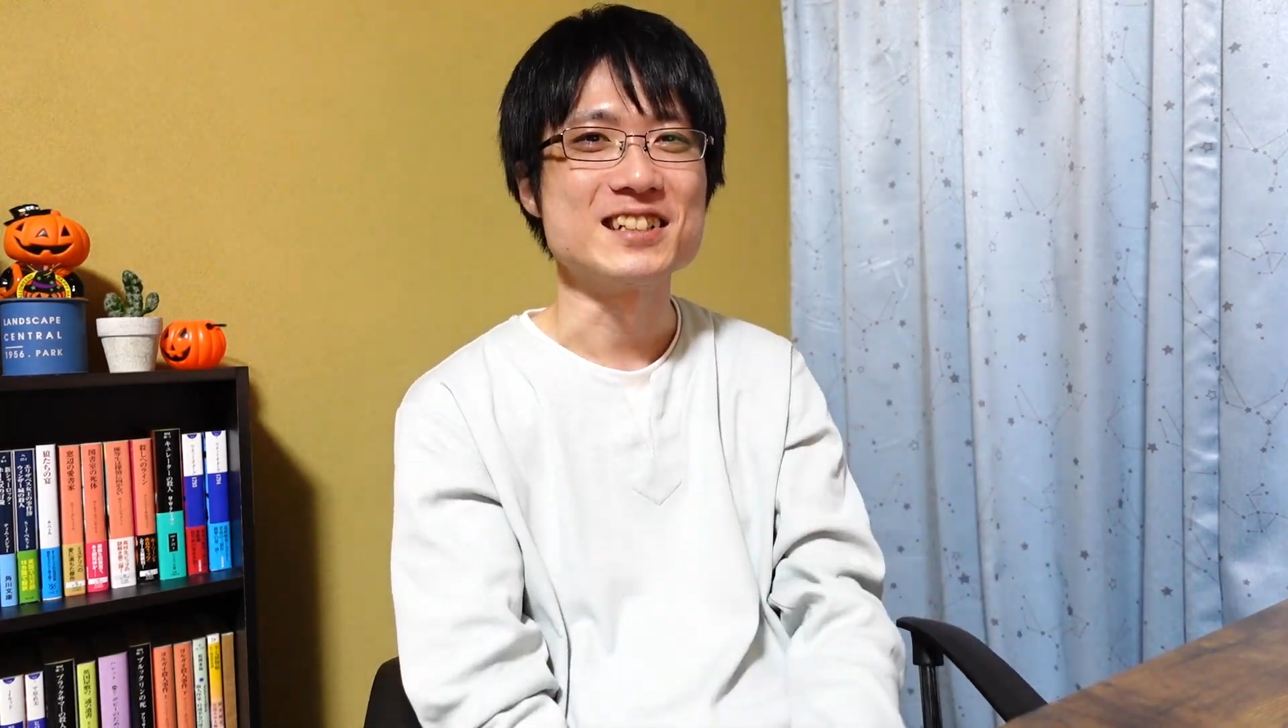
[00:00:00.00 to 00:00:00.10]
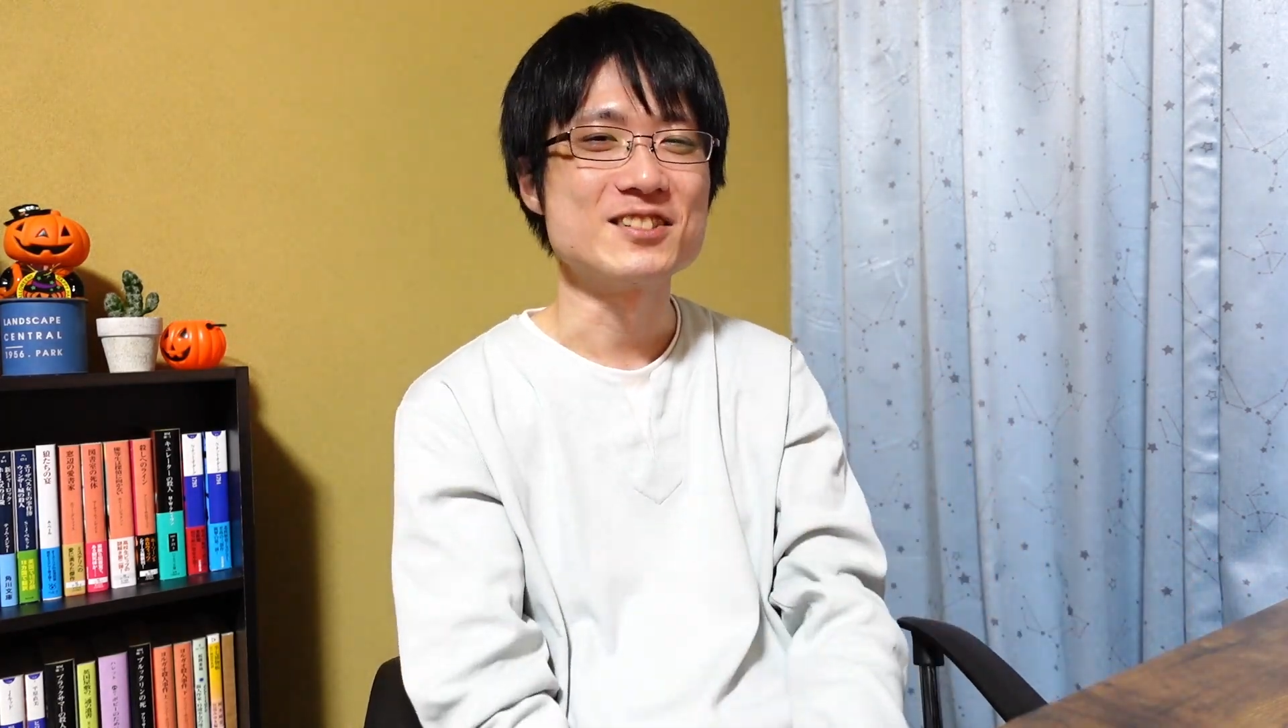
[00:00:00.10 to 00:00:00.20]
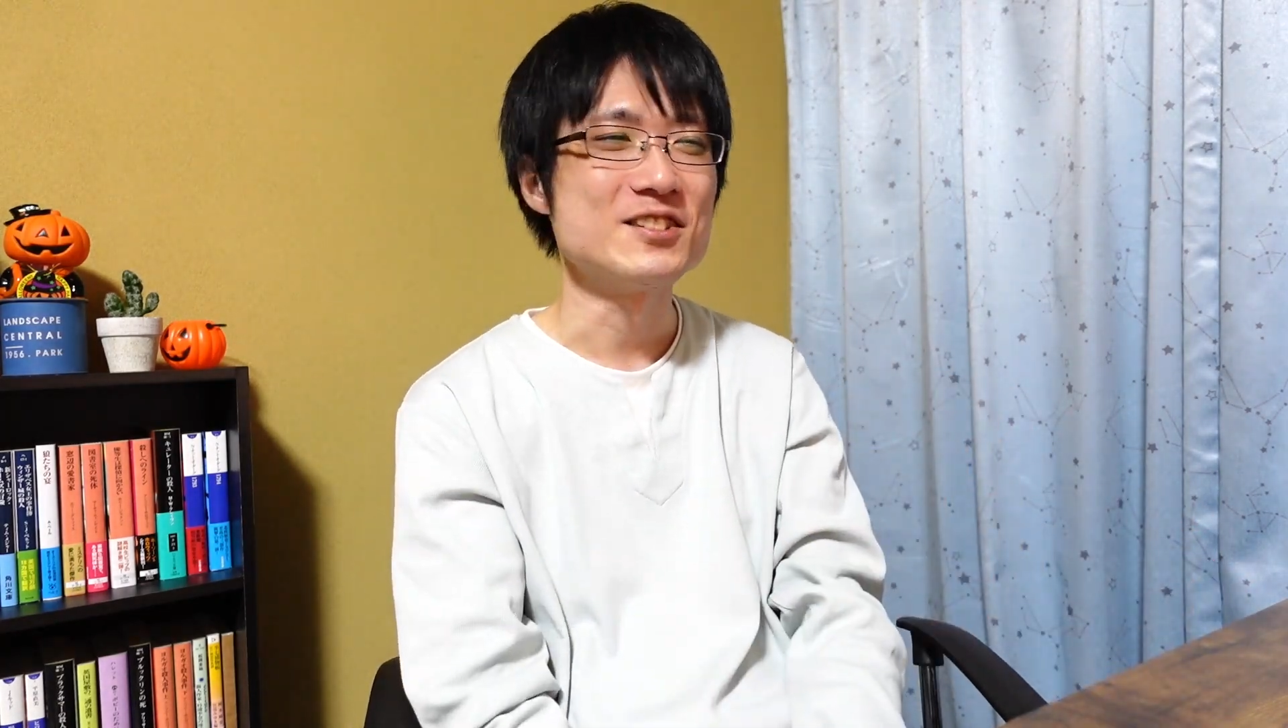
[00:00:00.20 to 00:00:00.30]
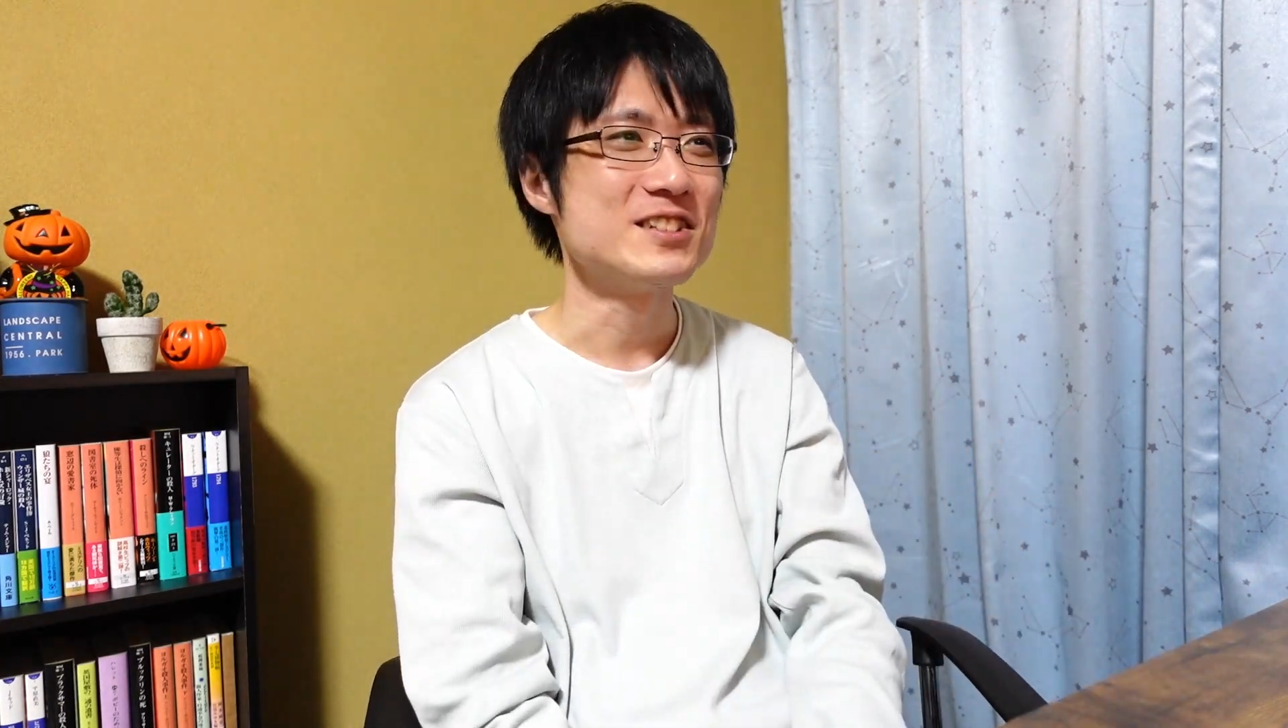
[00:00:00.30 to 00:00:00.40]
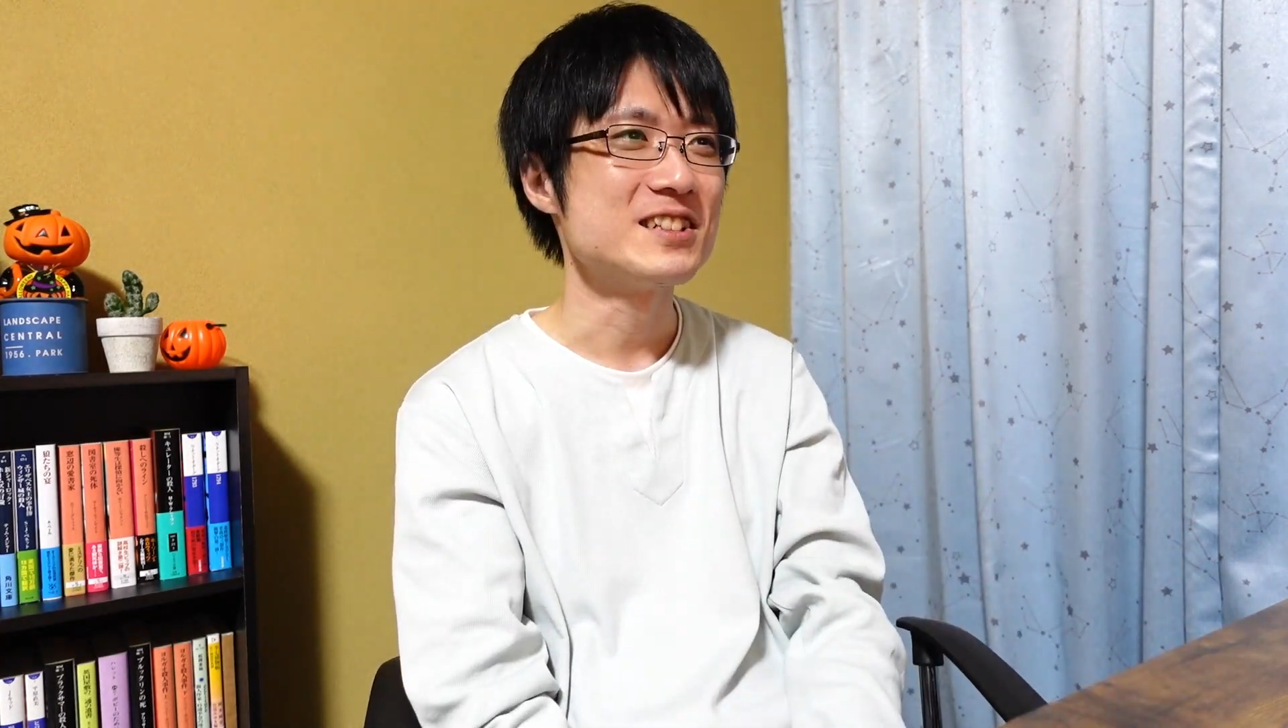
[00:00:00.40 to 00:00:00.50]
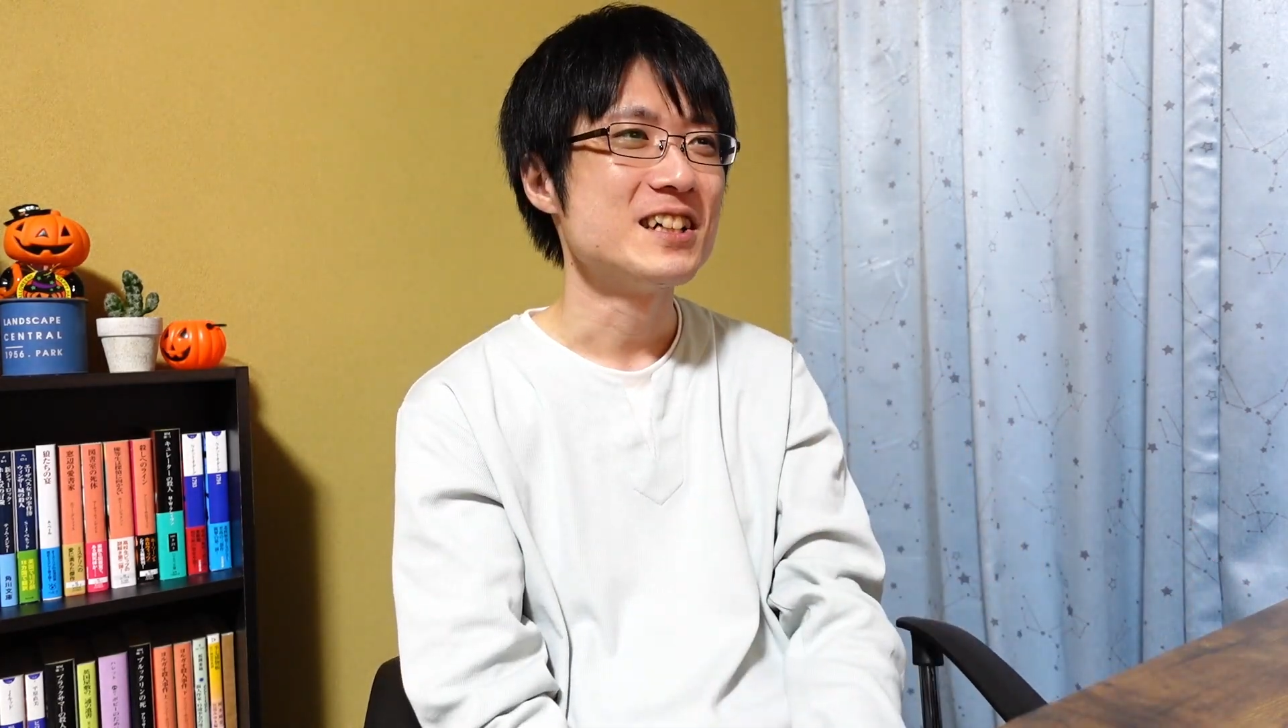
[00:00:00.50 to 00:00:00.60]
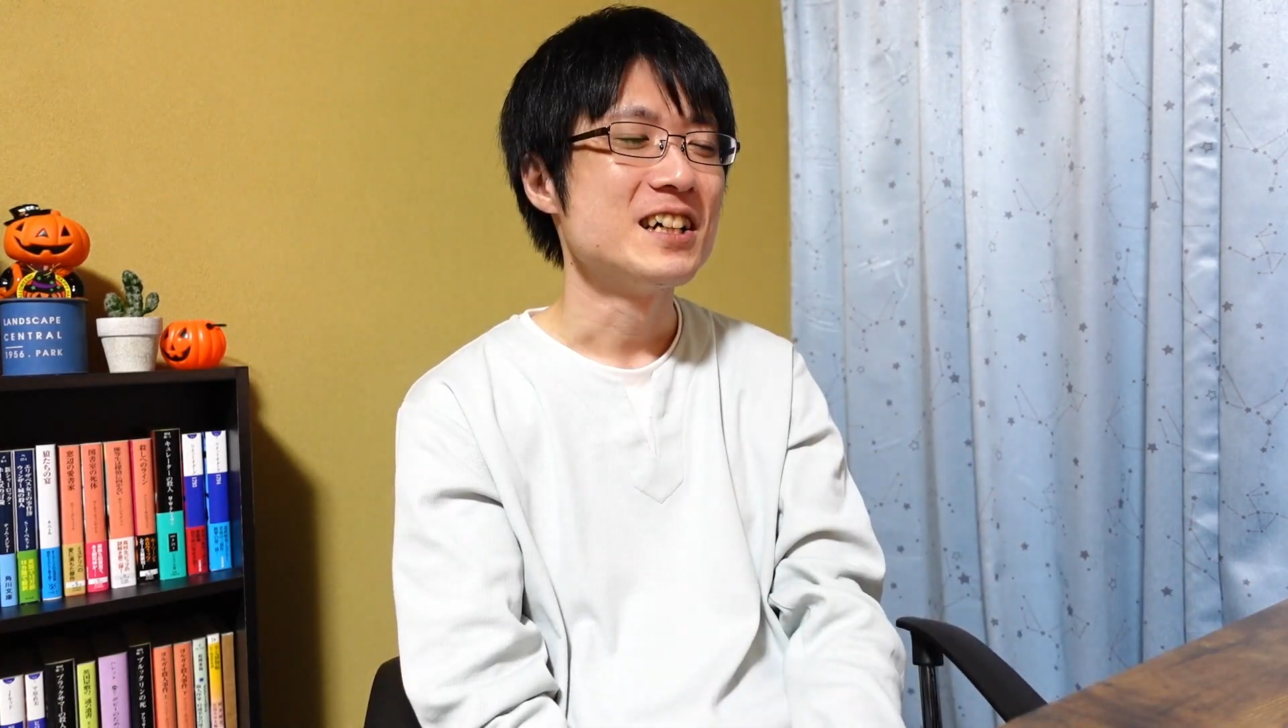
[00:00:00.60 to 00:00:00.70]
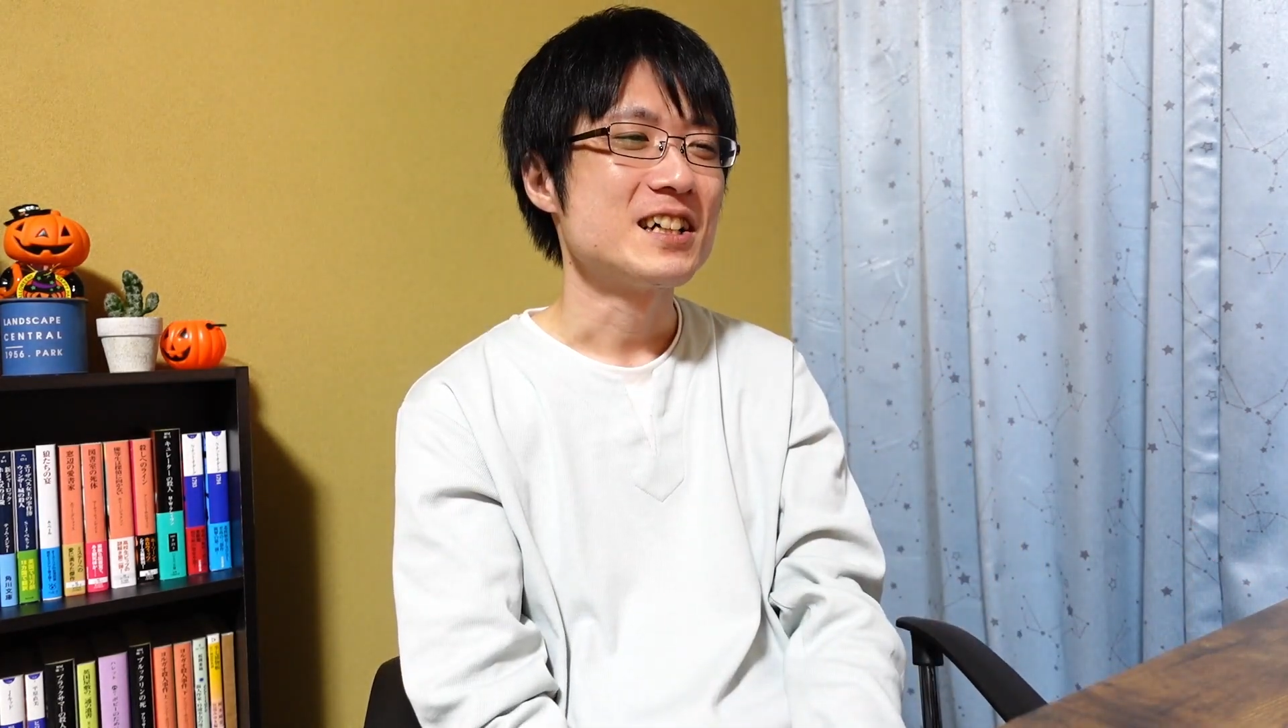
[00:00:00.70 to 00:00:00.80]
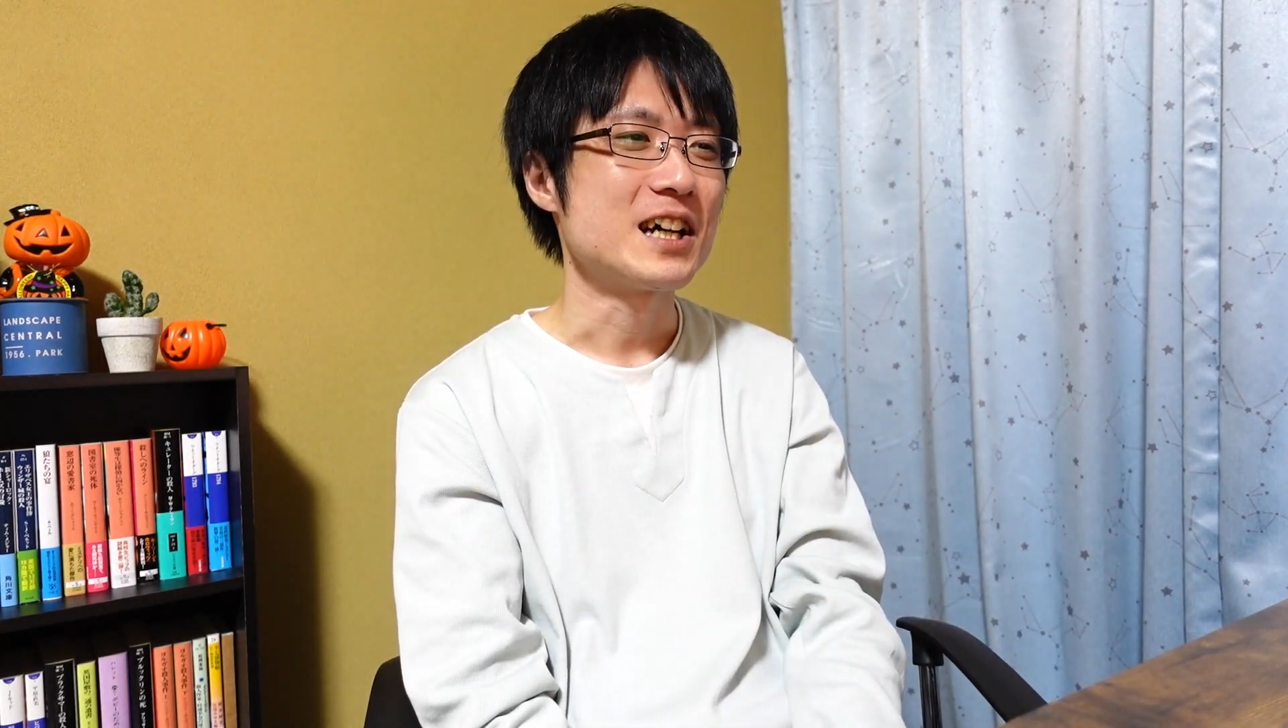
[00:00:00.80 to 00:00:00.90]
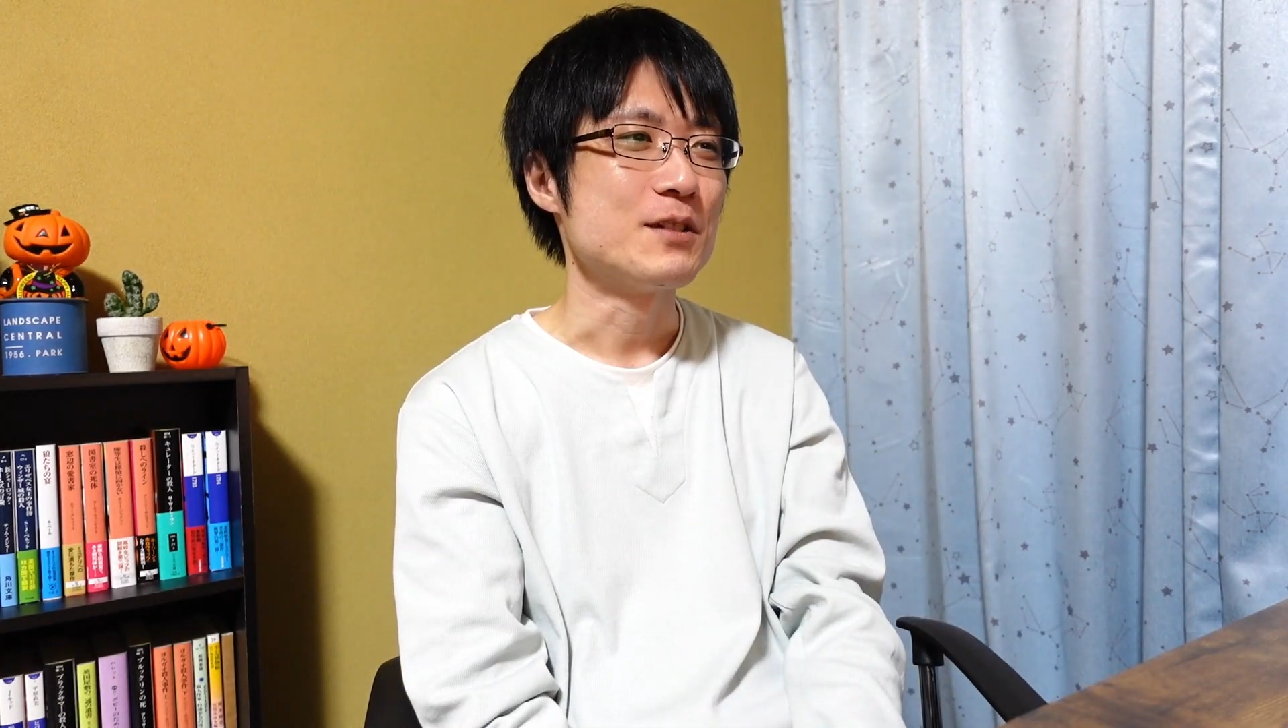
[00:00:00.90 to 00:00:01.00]
そういう
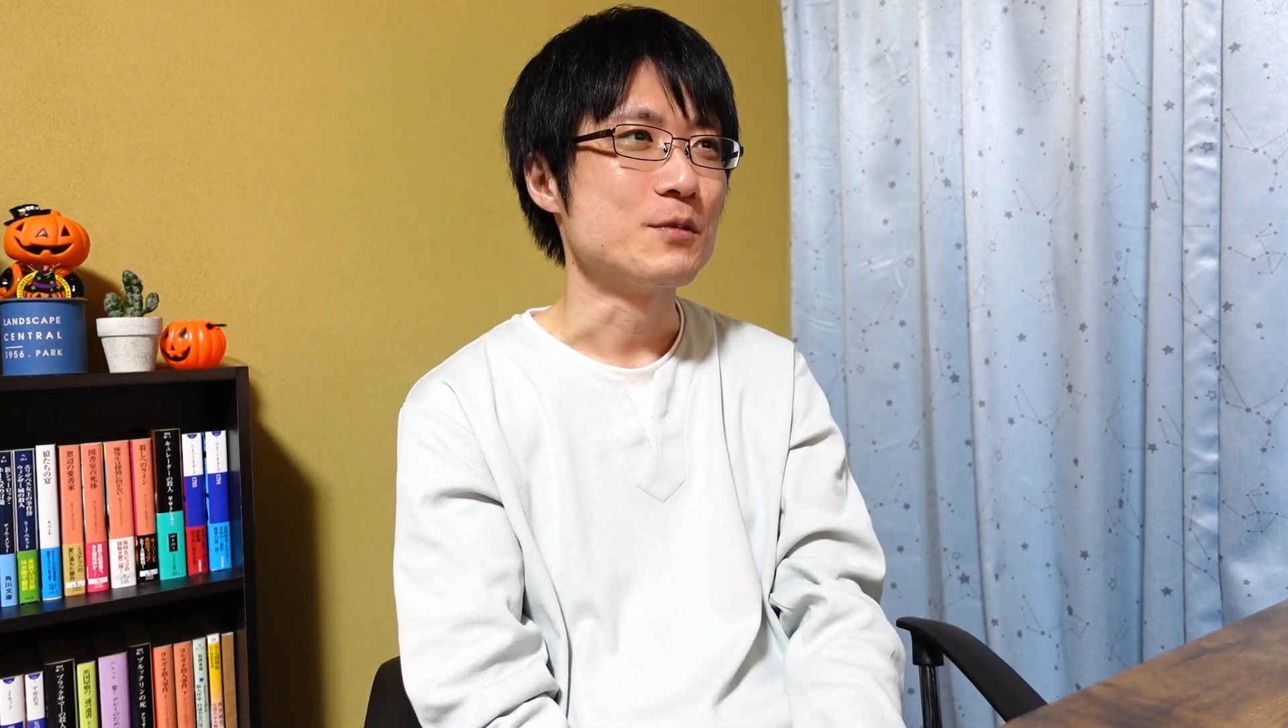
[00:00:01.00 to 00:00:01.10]
回